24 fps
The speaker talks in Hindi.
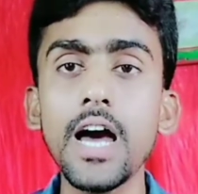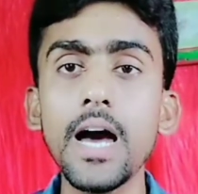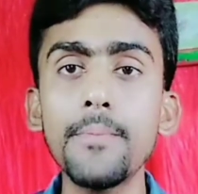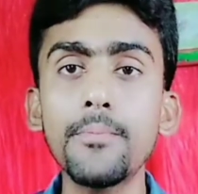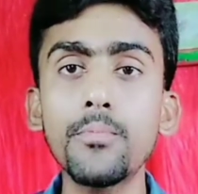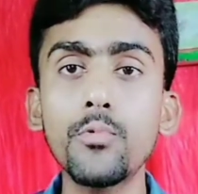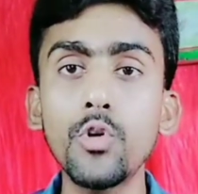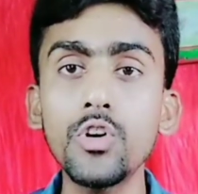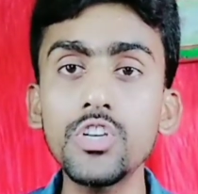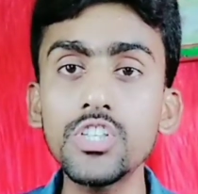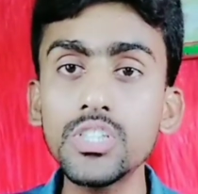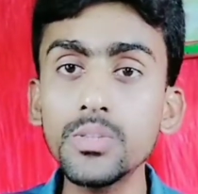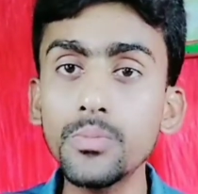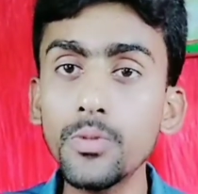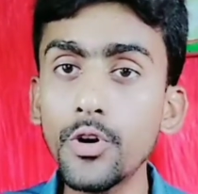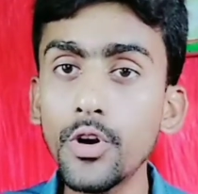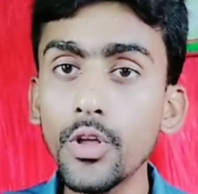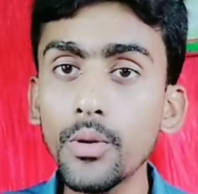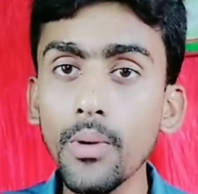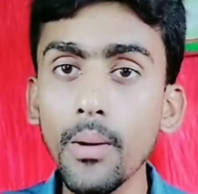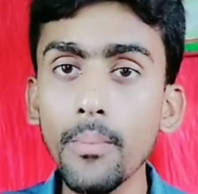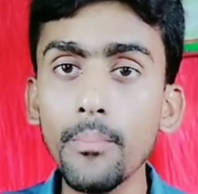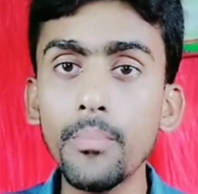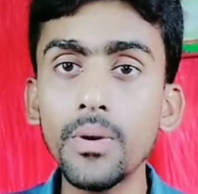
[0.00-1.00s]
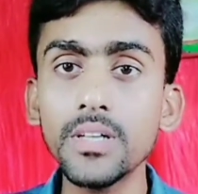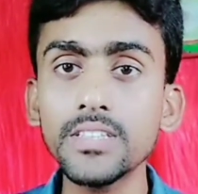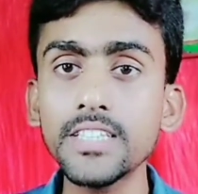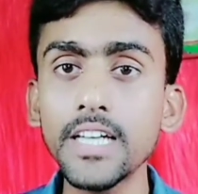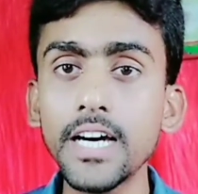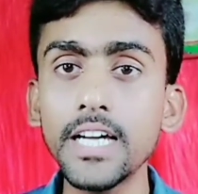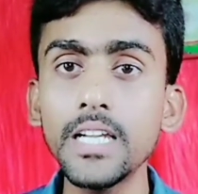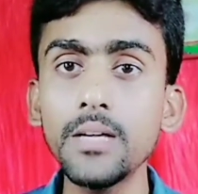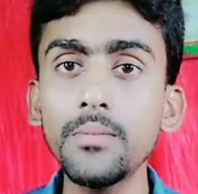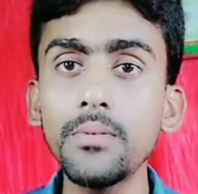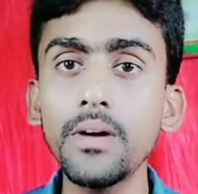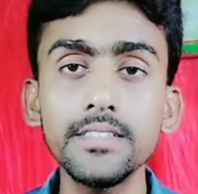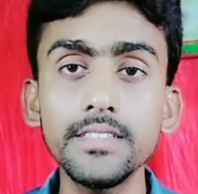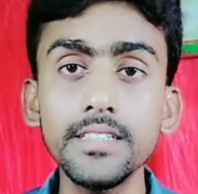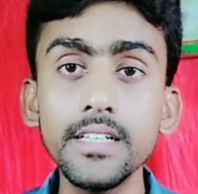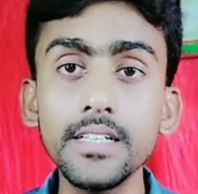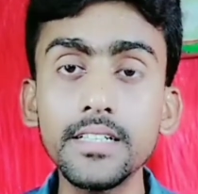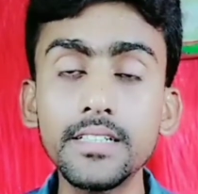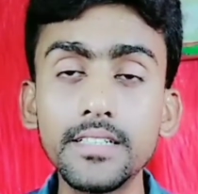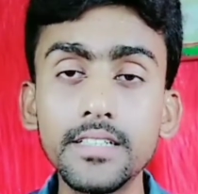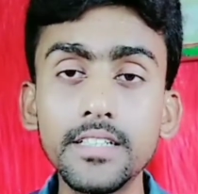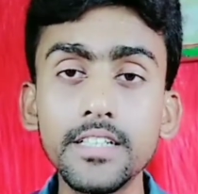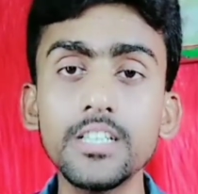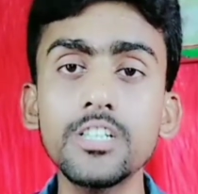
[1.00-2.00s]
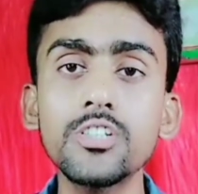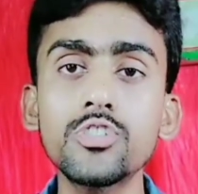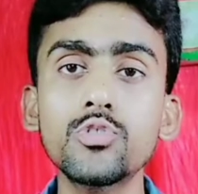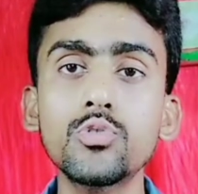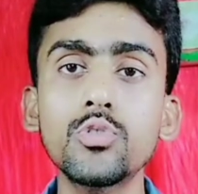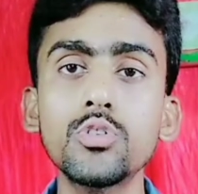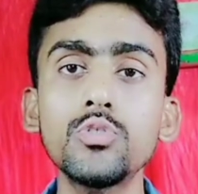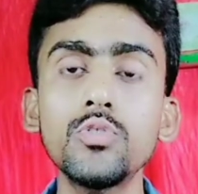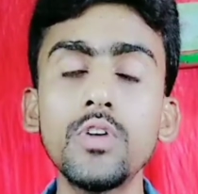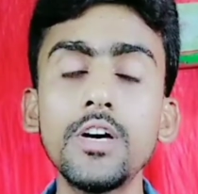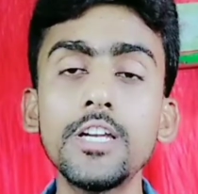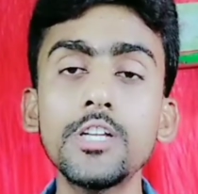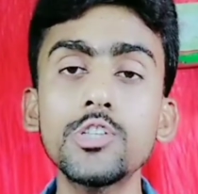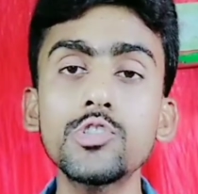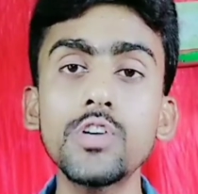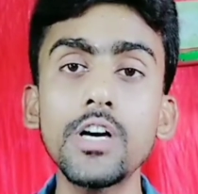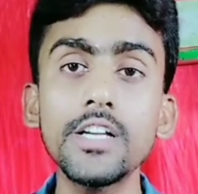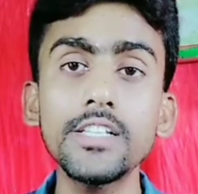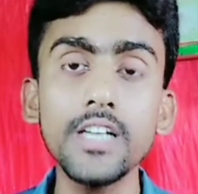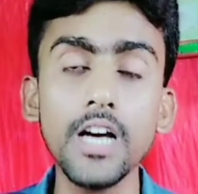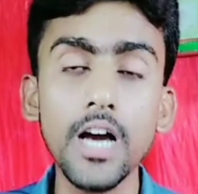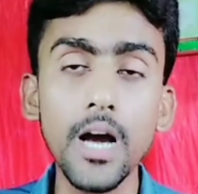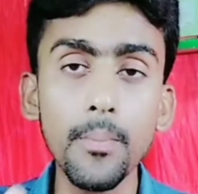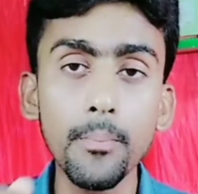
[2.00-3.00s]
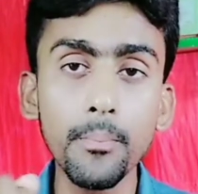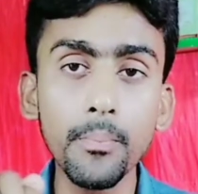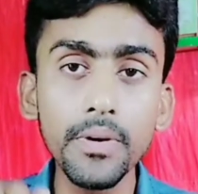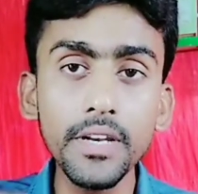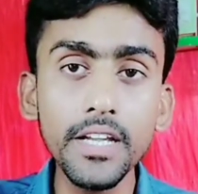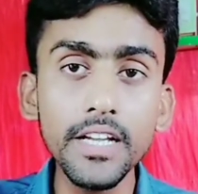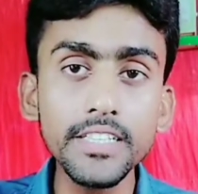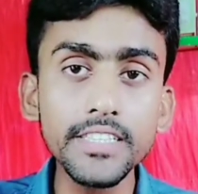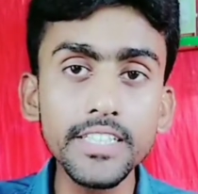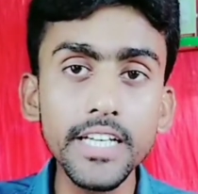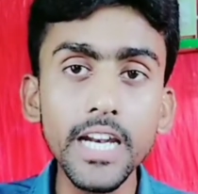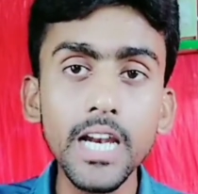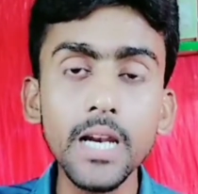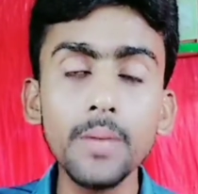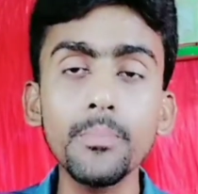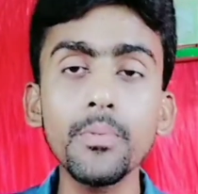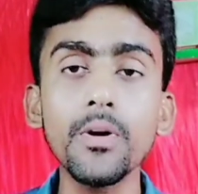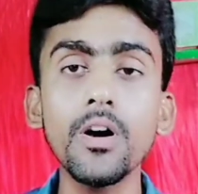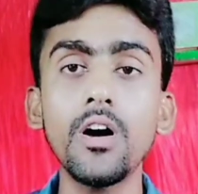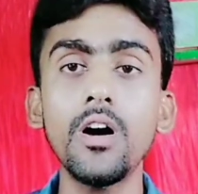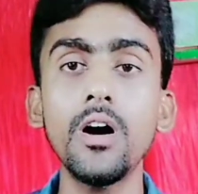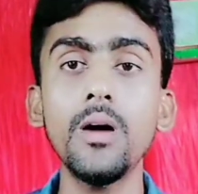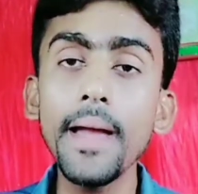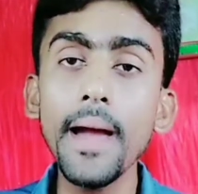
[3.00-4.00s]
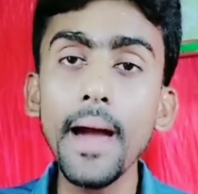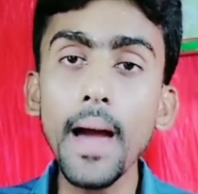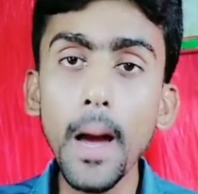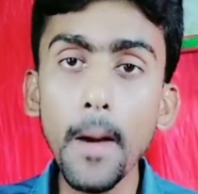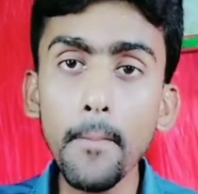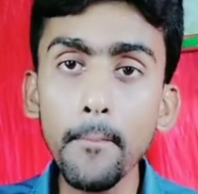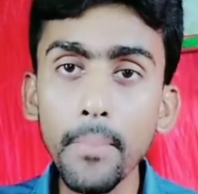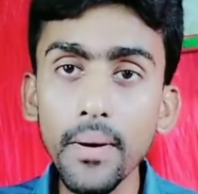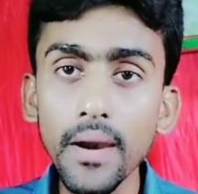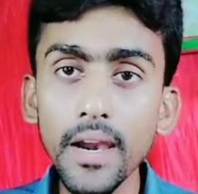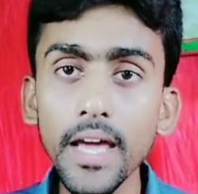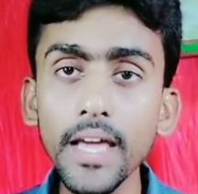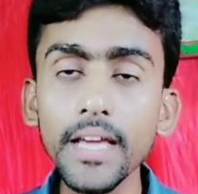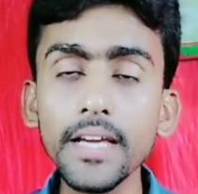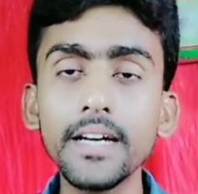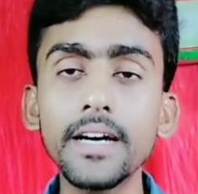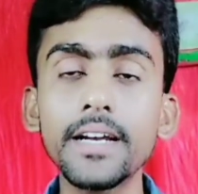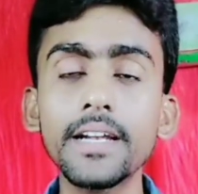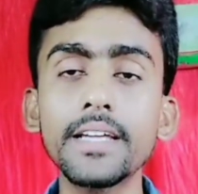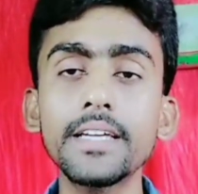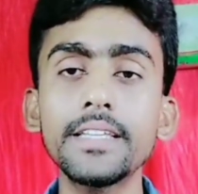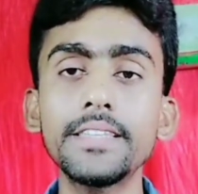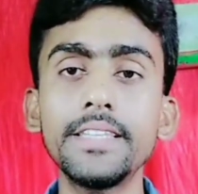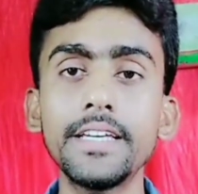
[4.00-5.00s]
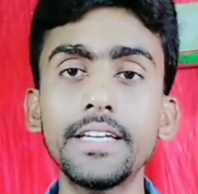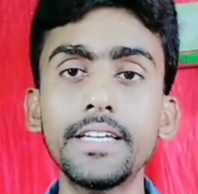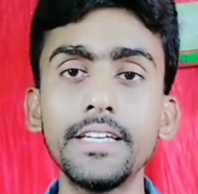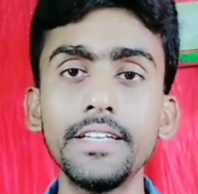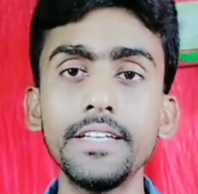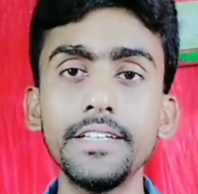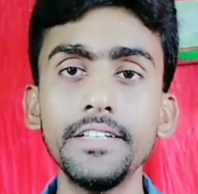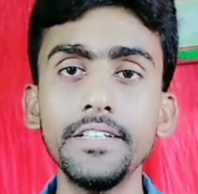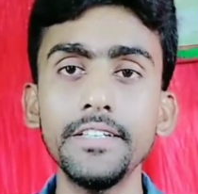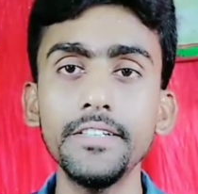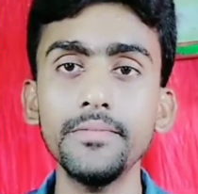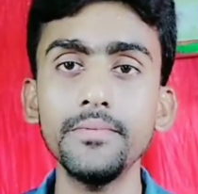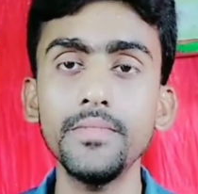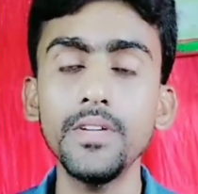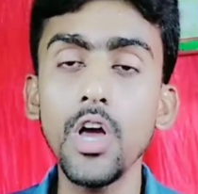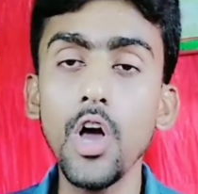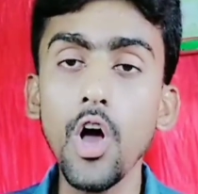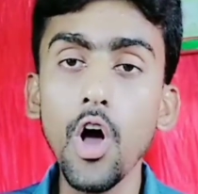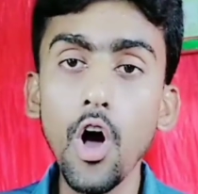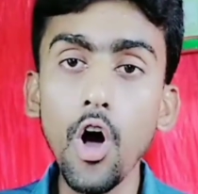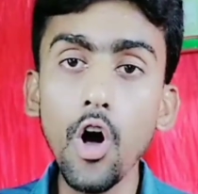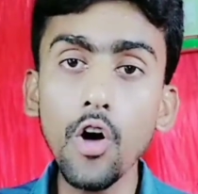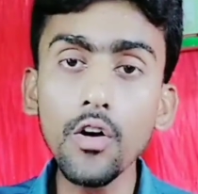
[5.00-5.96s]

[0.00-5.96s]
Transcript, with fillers: आपको इस वीडियो में हम बताने वाले हैं ट्रिक्स को जो है ना गैज अपने चैनल पर हम अप्लाई करके देखे हैं